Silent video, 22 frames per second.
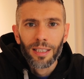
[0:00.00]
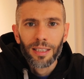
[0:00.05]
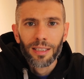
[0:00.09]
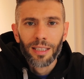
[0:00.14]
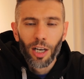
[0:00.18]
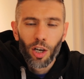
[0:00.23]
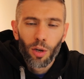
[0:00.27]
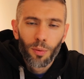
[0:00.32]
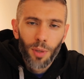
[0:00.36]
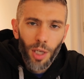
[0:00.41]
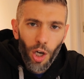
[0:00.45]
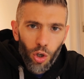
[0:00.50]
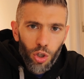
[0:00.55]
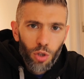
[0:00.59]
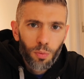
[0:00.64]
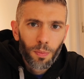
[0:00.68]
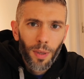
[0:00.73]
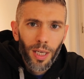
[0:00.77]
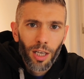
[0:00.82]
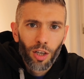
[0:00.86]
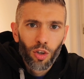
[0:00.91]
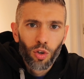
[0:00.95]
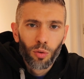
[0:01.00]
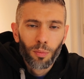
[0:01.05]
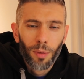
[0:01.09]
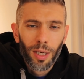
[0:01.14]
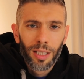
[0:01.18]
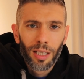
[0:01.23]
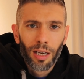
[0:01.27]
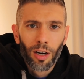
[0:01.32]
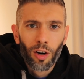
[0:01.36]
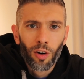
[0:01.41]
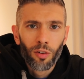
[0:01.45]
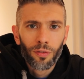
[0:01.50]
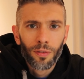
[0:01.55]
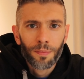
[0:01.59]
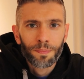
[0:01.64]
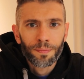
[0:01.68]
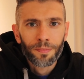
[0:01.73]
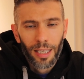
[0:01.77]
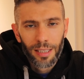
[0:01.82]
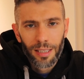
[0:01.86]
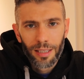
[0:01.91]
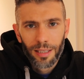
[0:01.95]
Da komme ich auch später nochmal drauf.
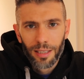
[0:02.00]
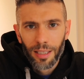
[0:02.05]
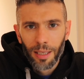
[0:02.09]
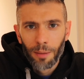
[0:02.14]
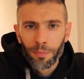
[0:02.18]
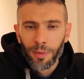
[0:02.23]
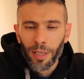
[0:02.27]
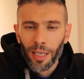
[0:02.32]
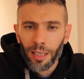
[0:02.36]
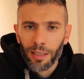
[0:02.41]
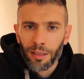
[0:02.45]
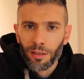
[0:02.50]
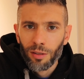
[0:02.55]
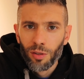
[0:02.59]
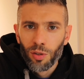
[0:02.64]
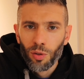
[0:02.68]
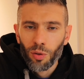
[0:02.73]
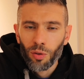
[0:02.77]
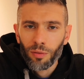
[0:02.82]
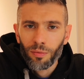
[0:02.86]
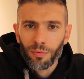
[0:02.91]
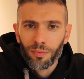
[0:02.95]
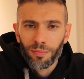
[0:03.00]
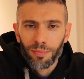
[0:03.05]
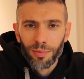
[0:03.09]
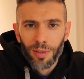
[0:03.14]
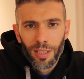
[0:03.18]
Es gibt dann so,